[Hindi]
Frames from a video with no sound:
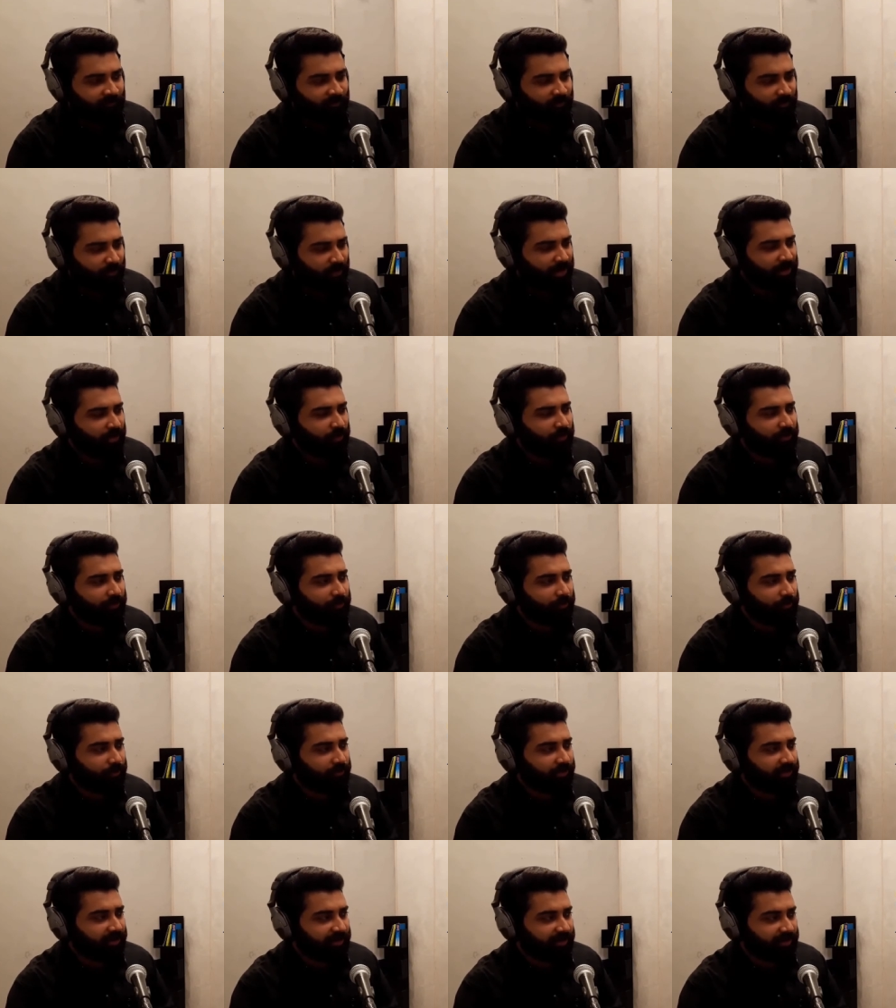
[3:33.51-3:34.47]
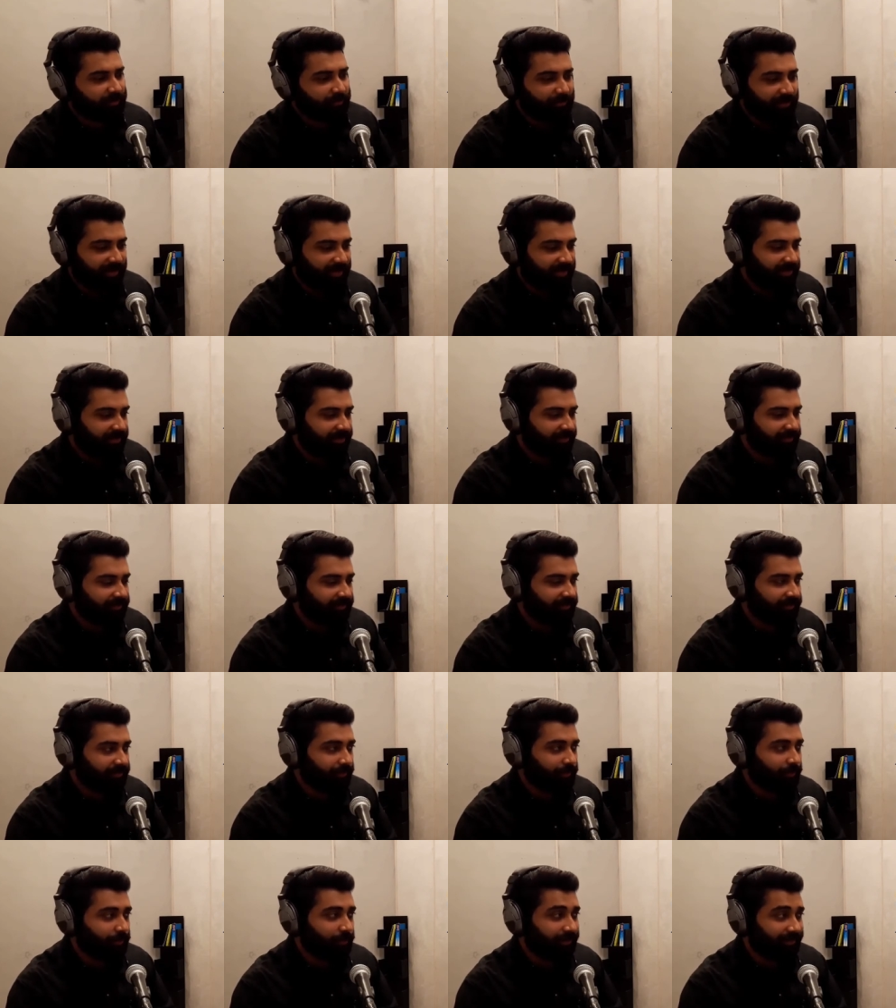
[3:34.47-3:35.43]
मैंने उससे पूछा कि मैं इस
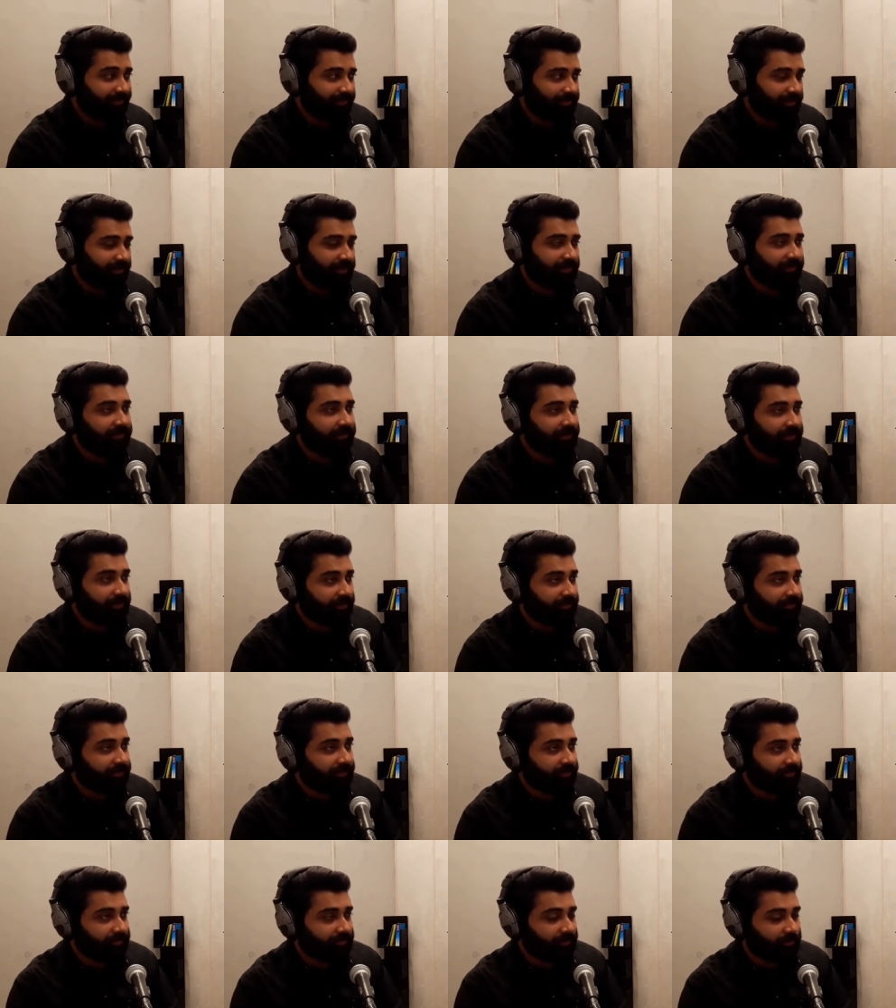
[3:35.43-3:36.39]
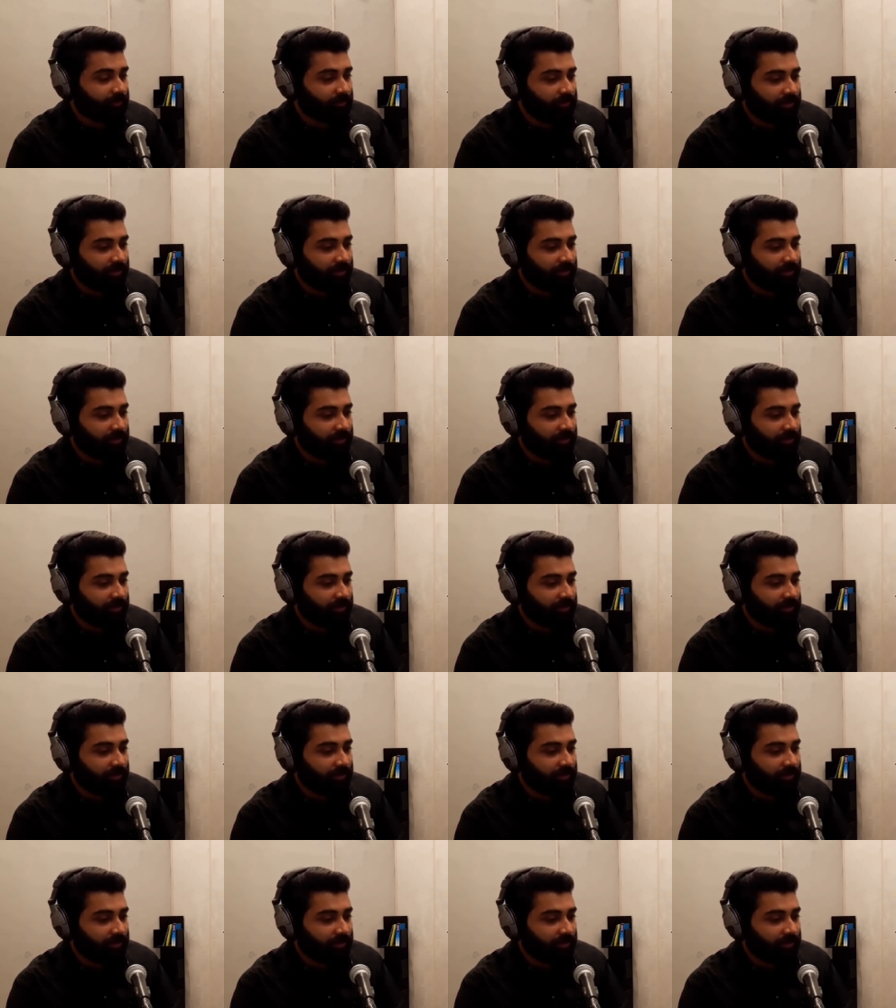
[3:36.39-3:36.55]
चीज़ को किस तरह से कर सकता हूँ